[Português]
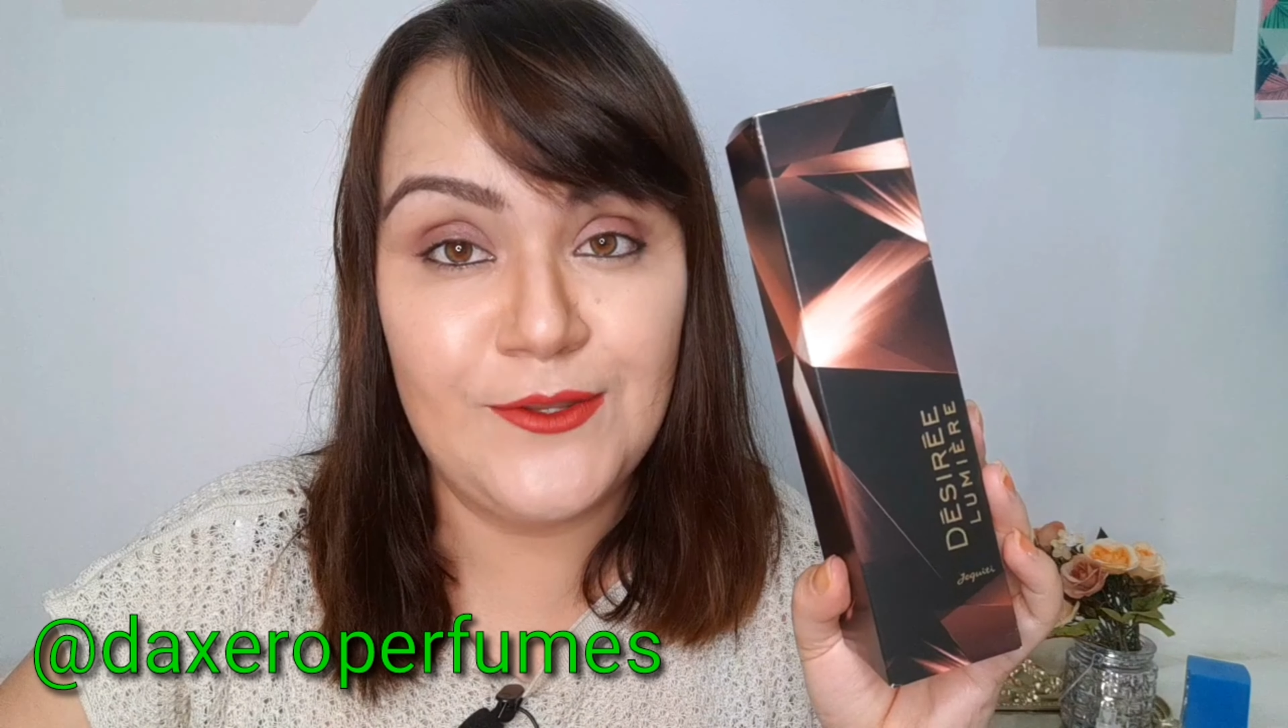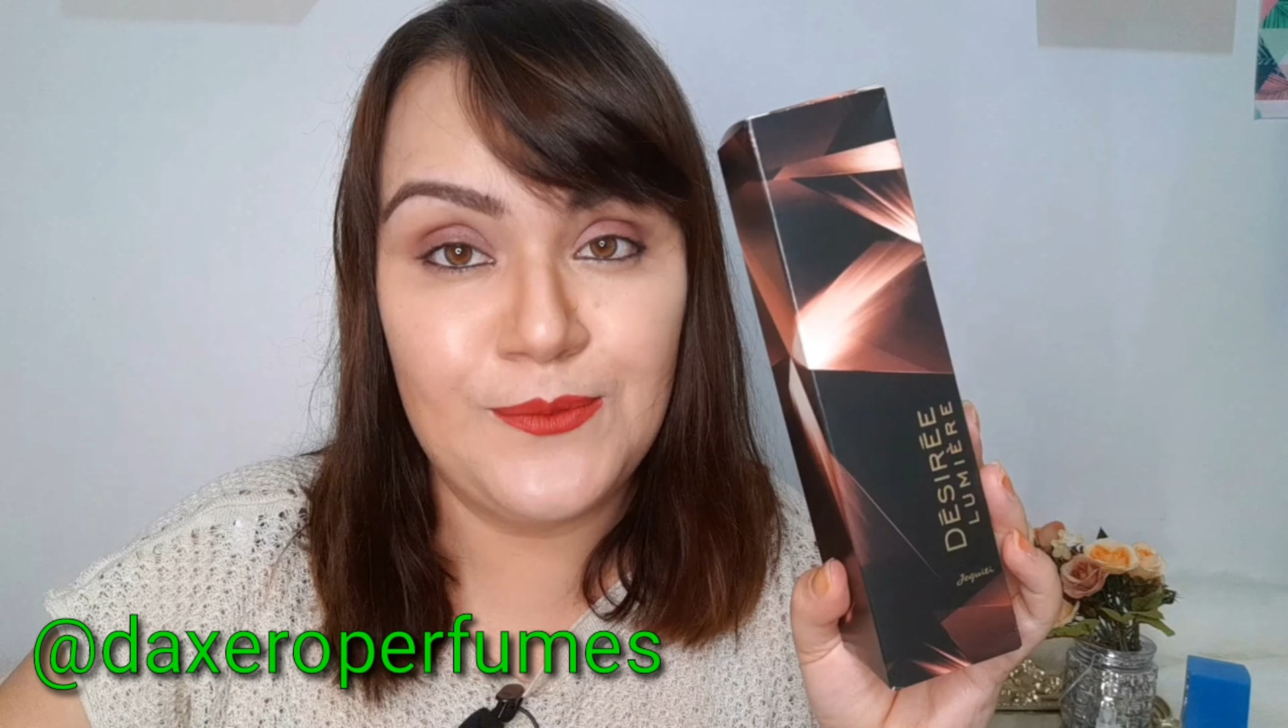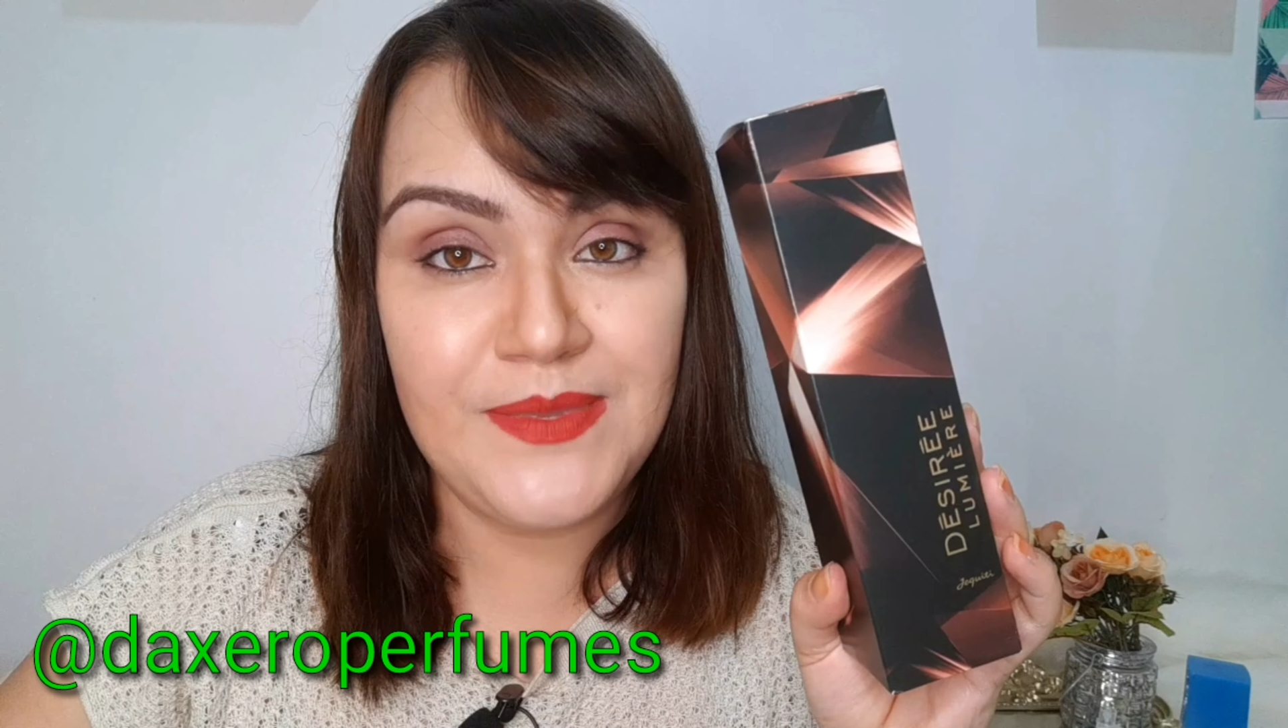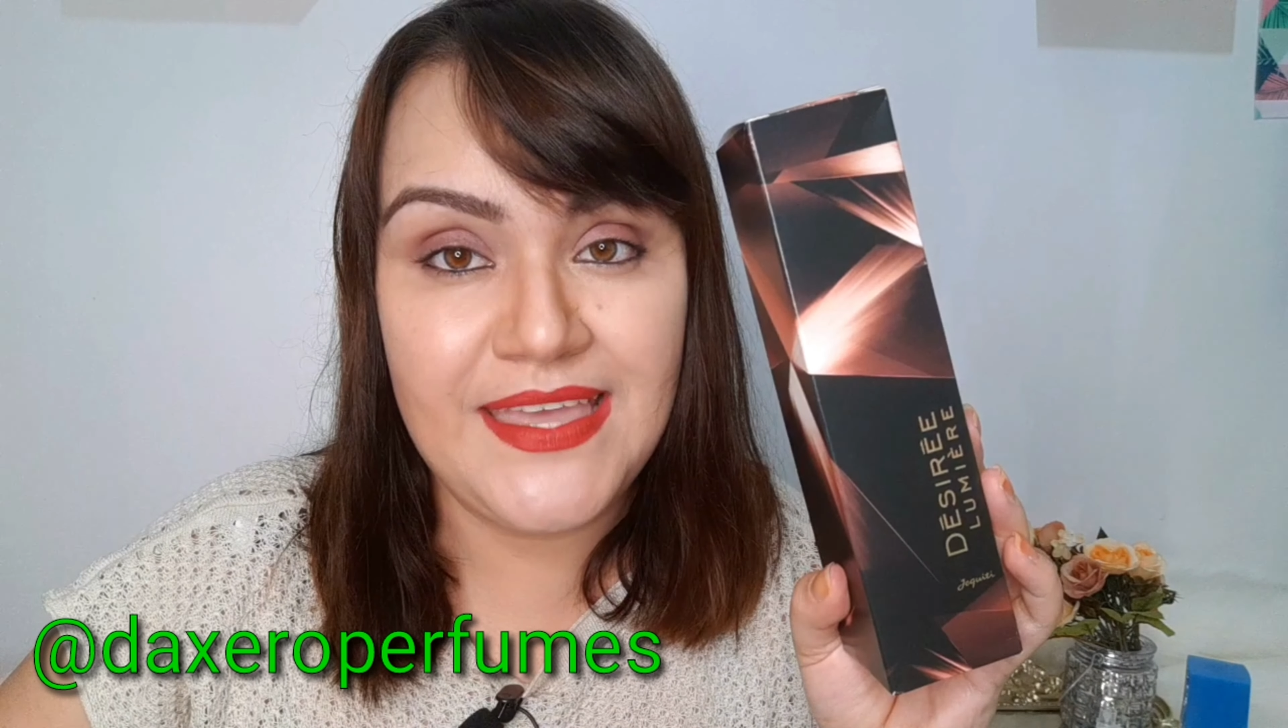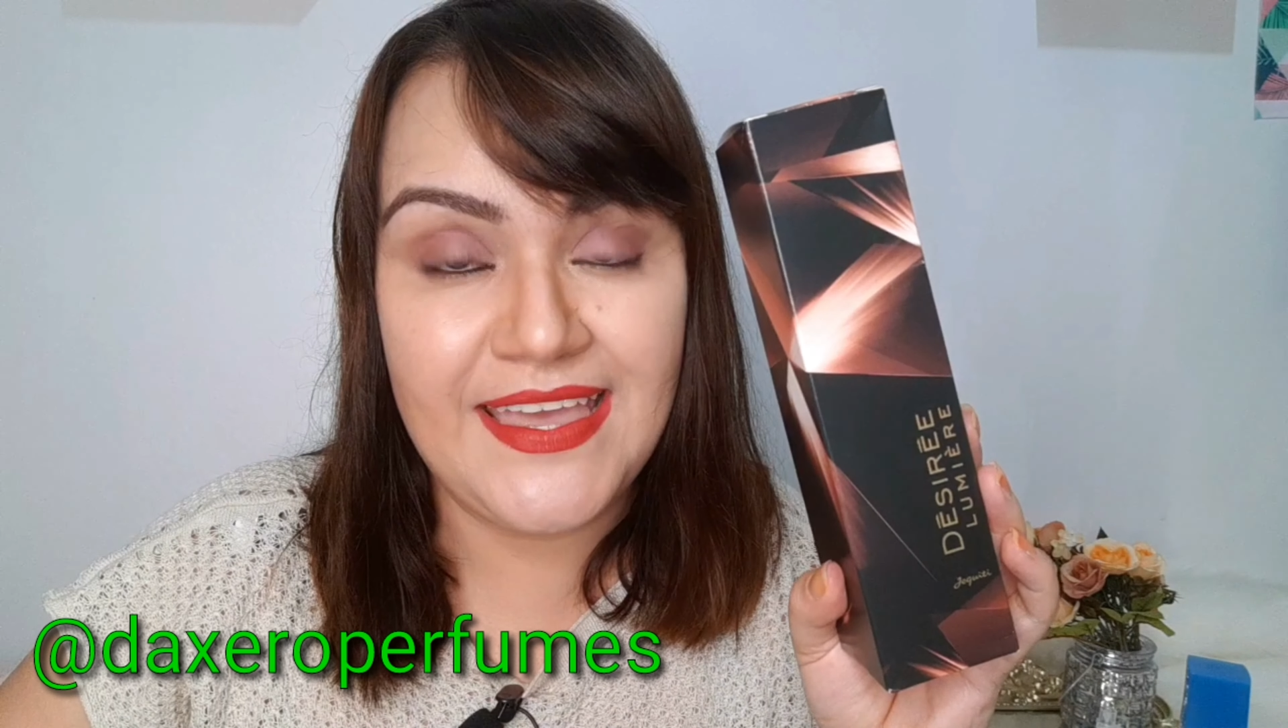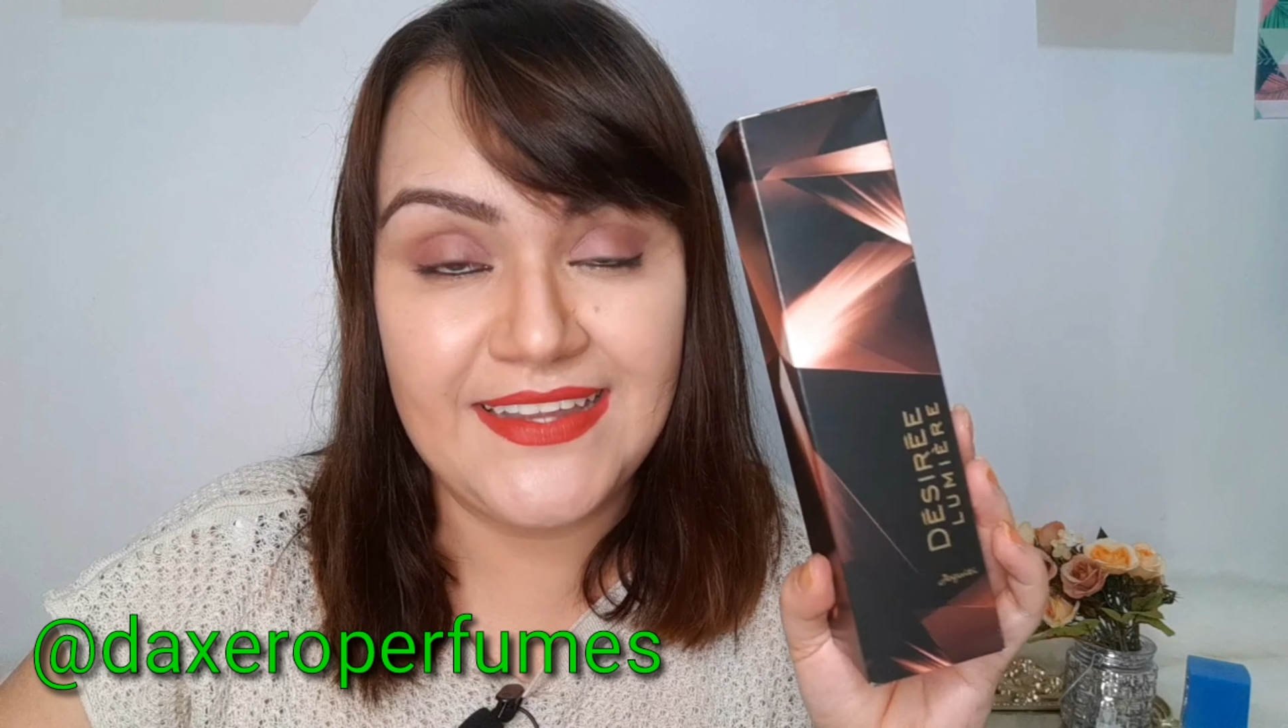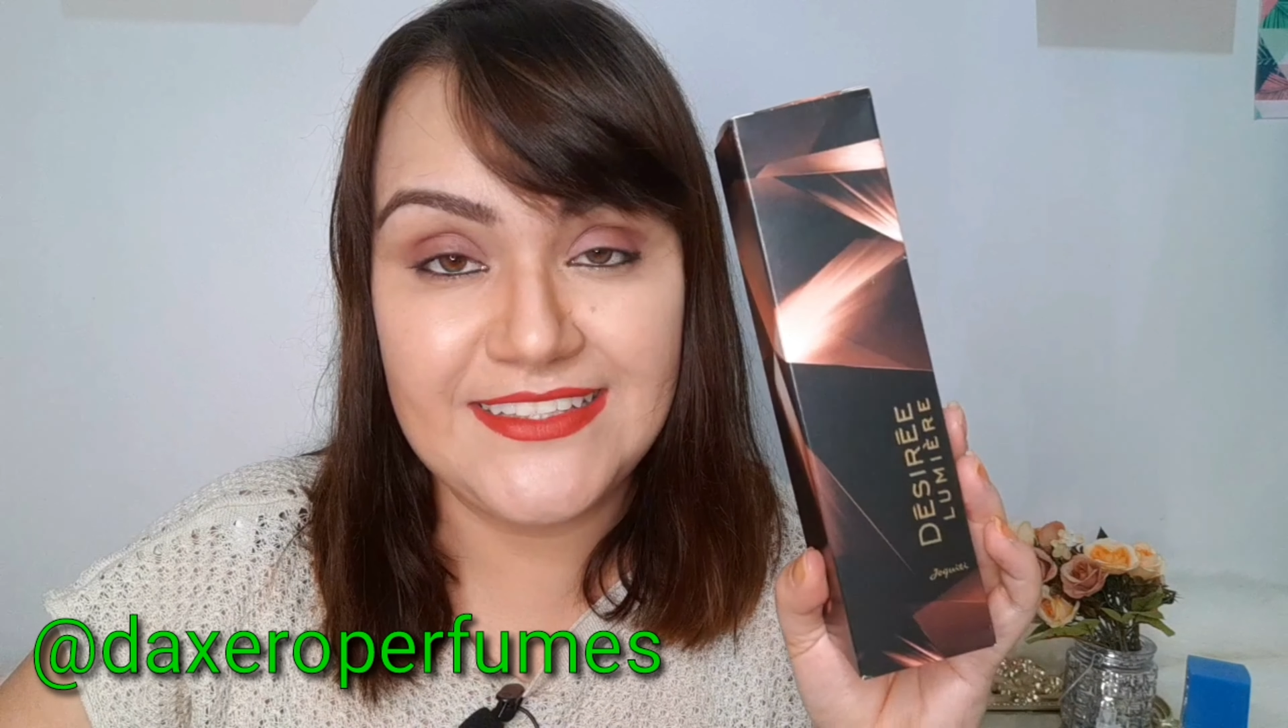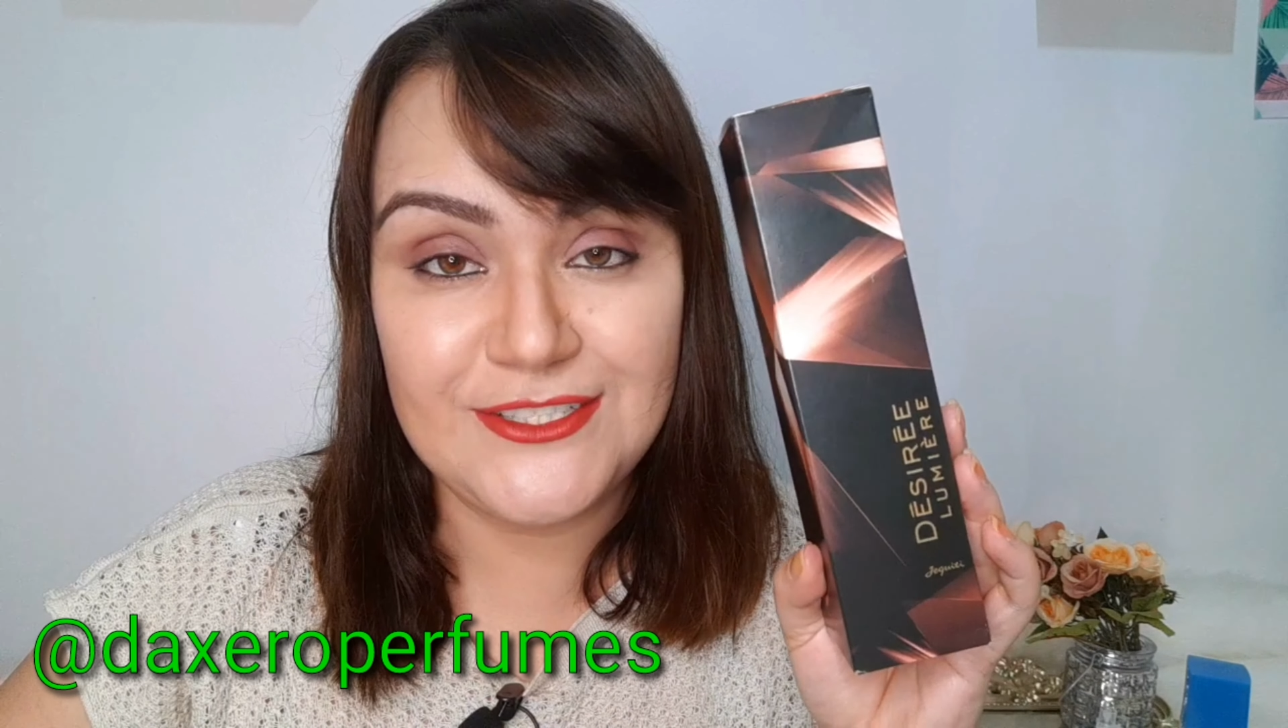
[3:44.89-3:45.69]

Lumière